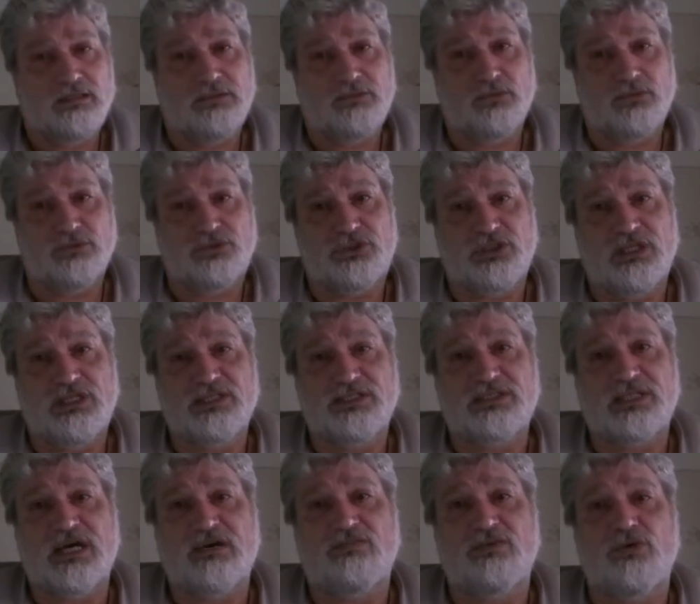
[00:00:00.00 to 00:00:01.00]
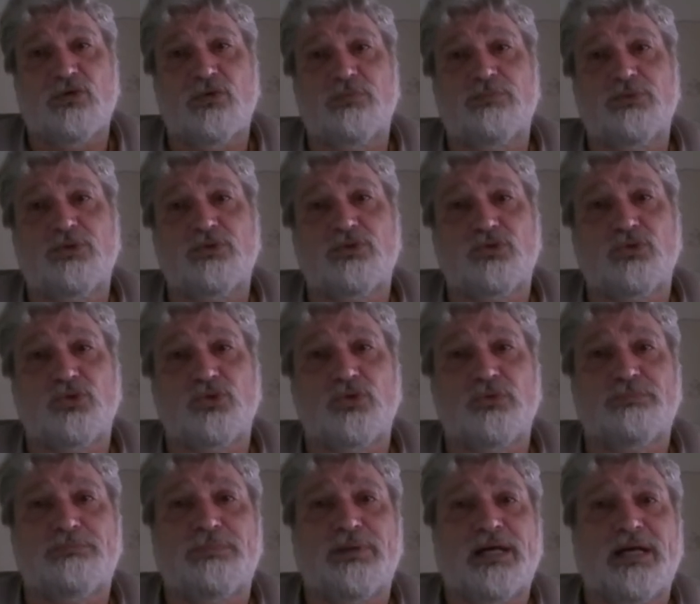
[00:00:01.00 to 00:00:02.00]
utilizava o
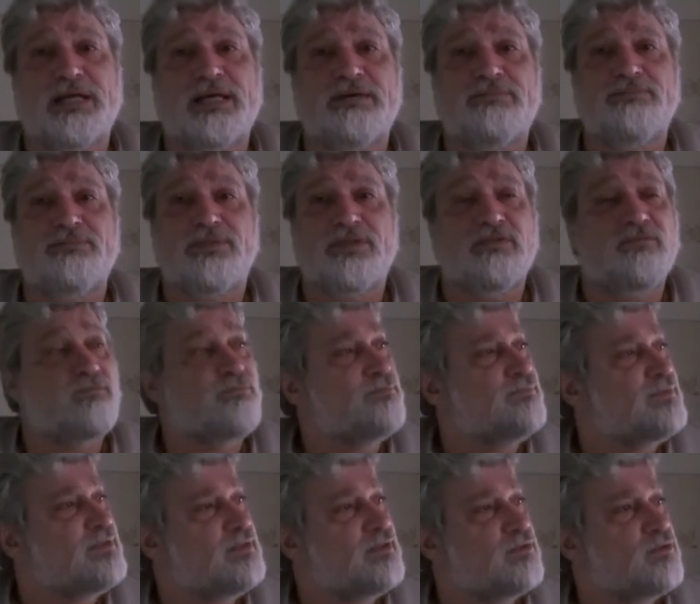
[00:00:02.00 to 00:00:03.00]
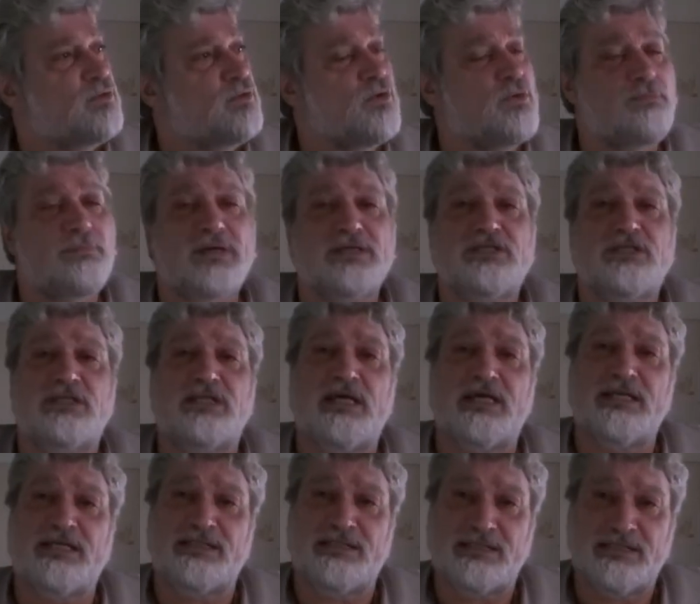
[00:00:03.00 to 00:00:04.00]
Bluetooth para
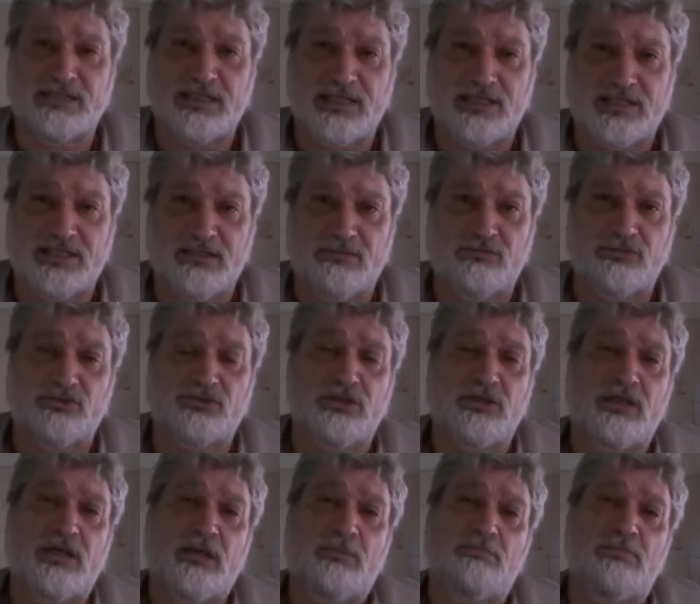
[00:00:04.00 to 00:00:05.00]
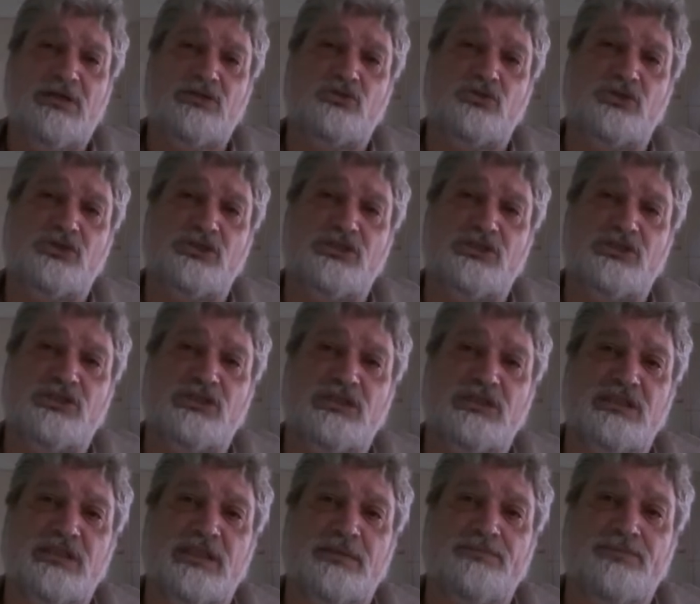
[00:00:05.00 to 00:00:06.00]
compartilhar esses arquivos. Mas hoje em
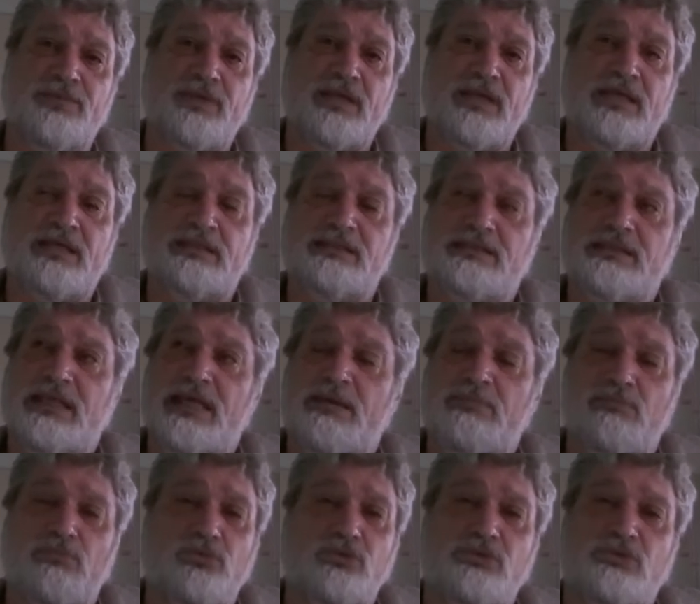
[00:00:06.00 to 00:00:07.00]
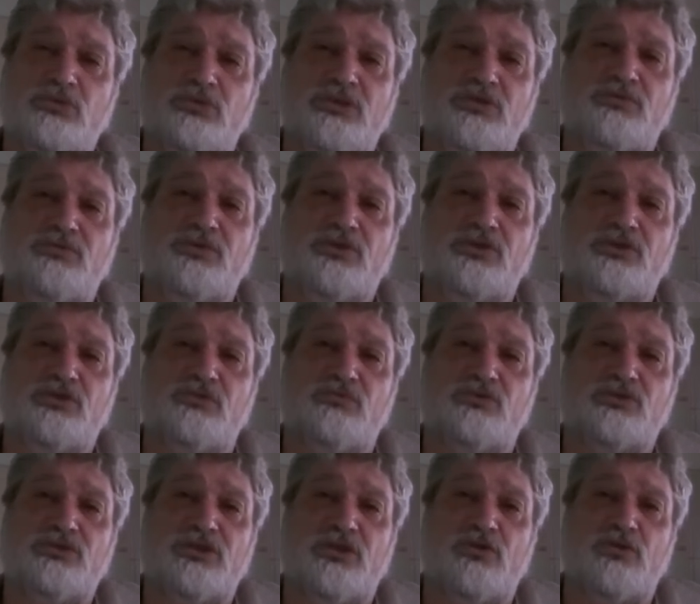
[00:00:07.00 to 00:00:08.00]
dia é muito difícil
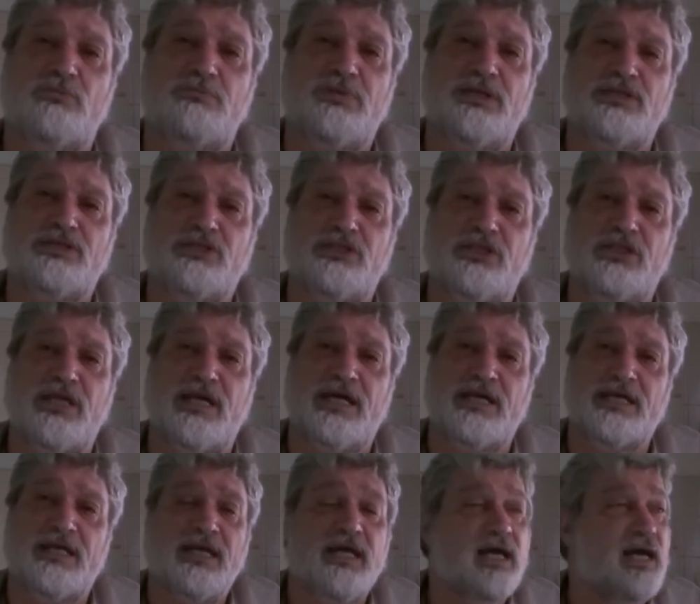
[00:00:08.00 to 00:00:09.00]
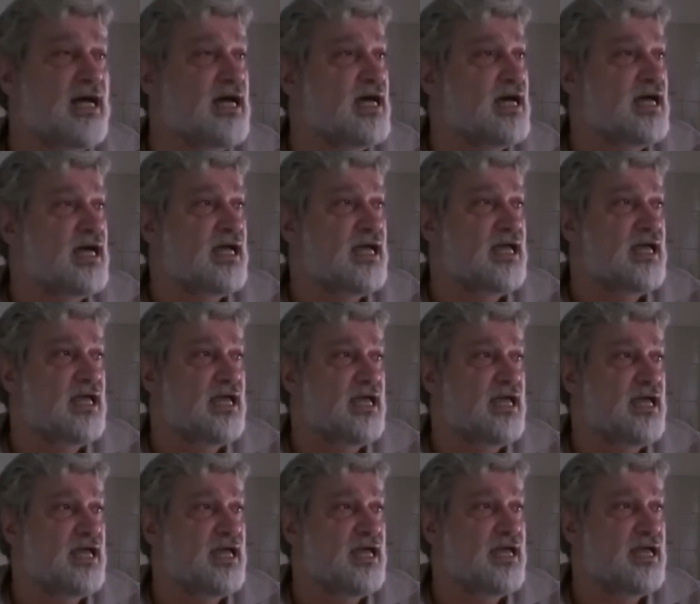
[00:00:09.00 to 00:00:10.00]
você compartilhar
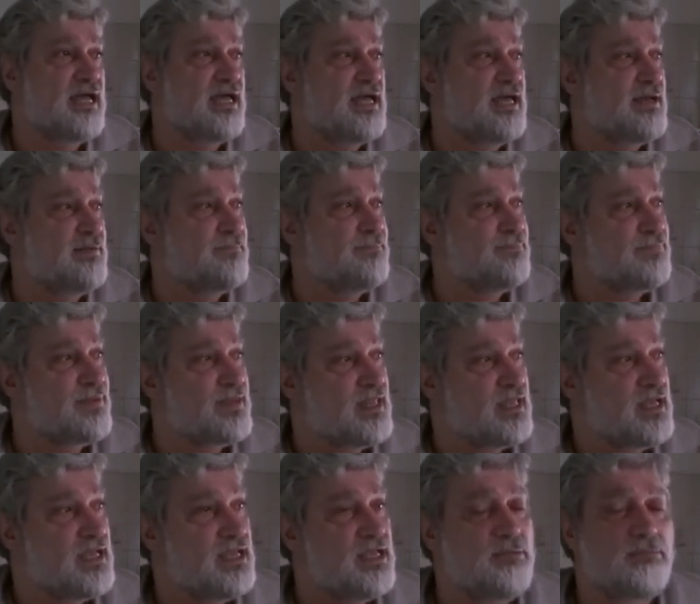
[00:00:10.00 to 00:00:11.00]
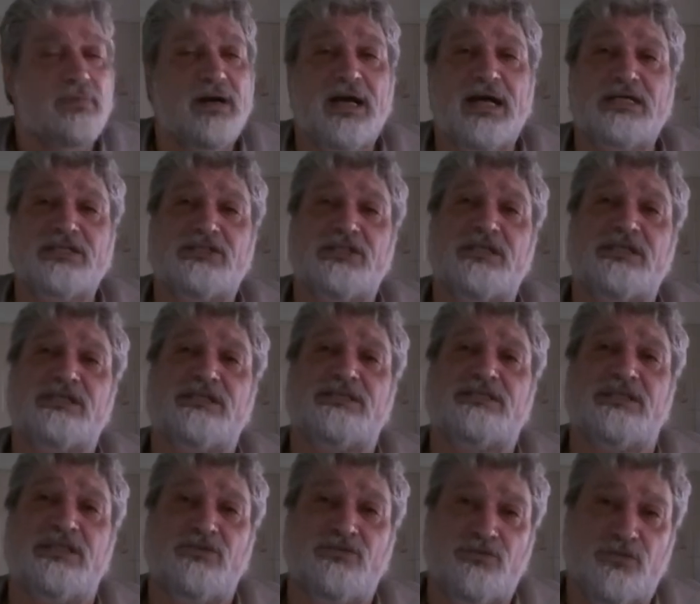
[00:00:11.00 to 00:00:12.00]
é,
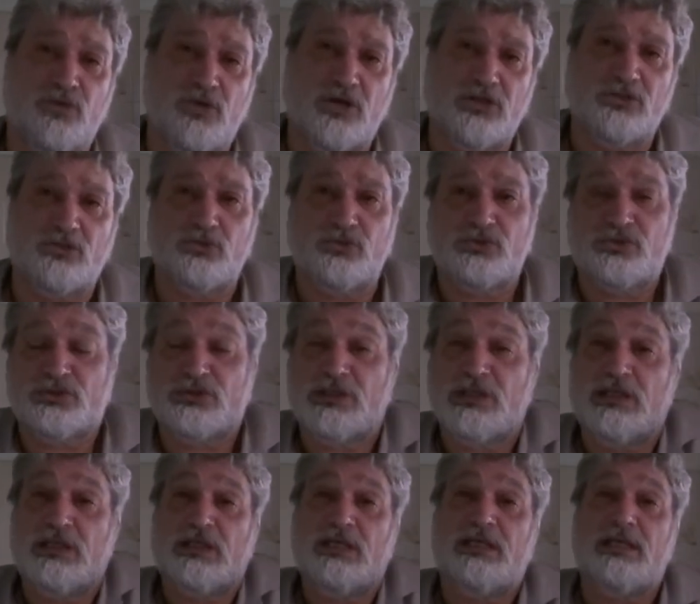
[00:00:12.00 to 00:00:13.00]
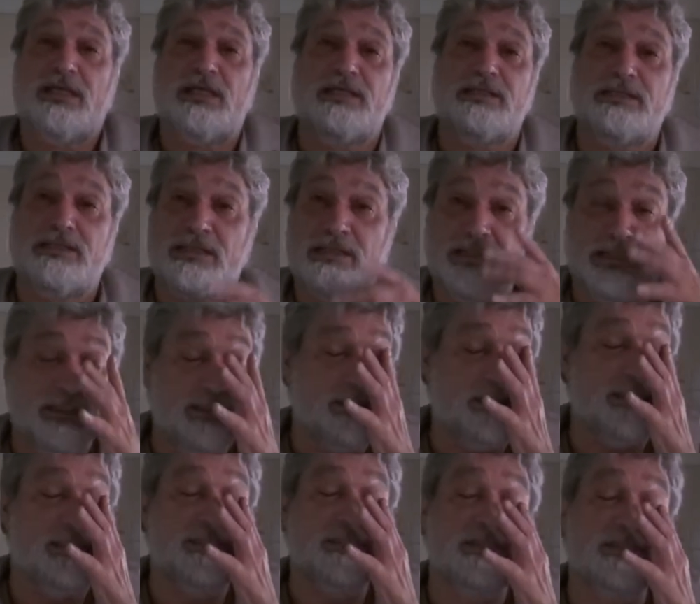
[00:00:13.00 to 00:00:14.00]
imagens e fotos entre
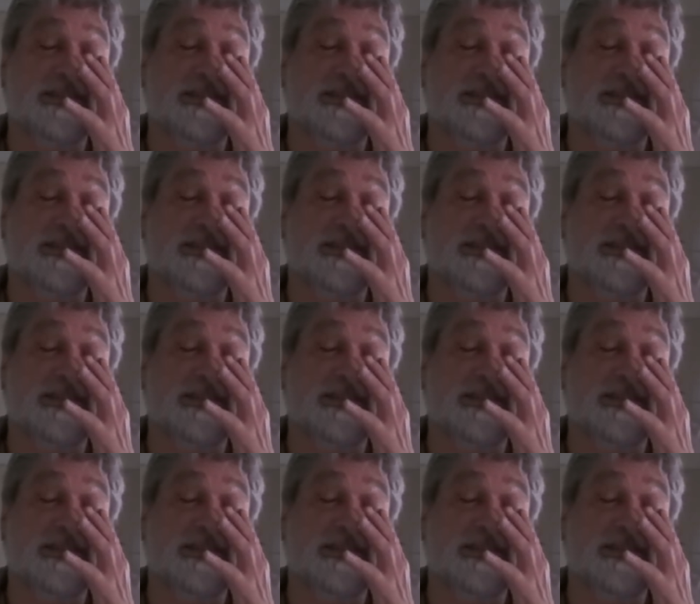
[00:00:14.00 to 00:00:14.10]
esses